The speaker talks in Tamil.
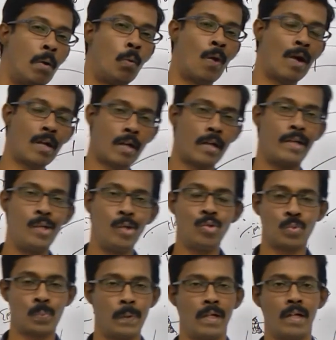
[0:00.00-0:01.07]
வாட்டரை யூஸ்
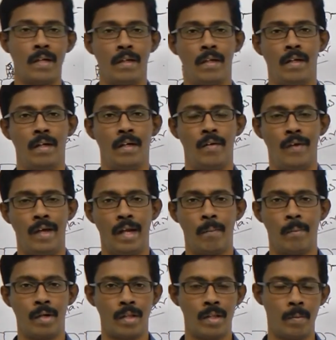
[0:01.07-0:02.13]
பண்ணுற வேலை
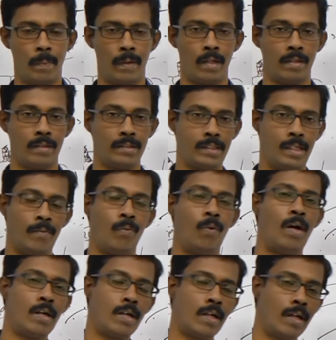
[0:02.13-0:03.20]
மட்டும்தான் பண்ணுது ஸ்டெ
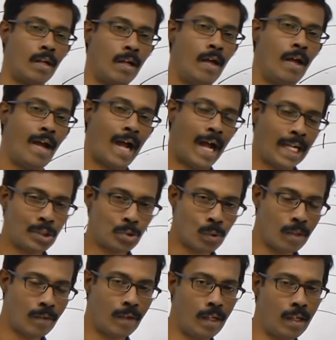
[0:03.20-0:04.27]
வாட்டரை
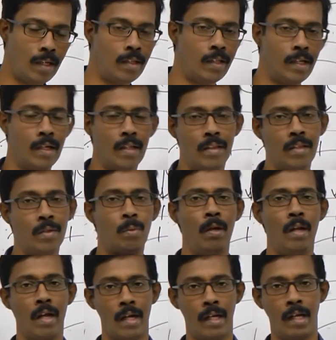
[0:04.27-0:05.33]
ஆக்சுவலி வெளியிலேருந்து எடுத்து
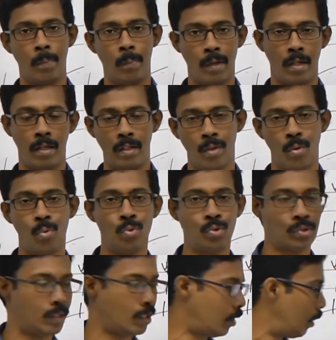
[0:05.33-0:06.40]
உள்ளே கண்டக்ட் பண்ணுறது
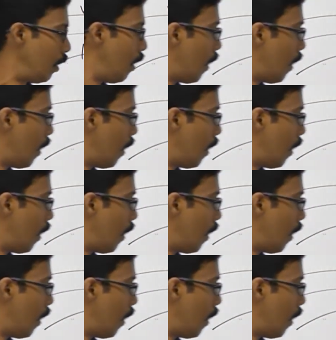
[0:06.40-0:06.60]
ரூட்ஸ் தான்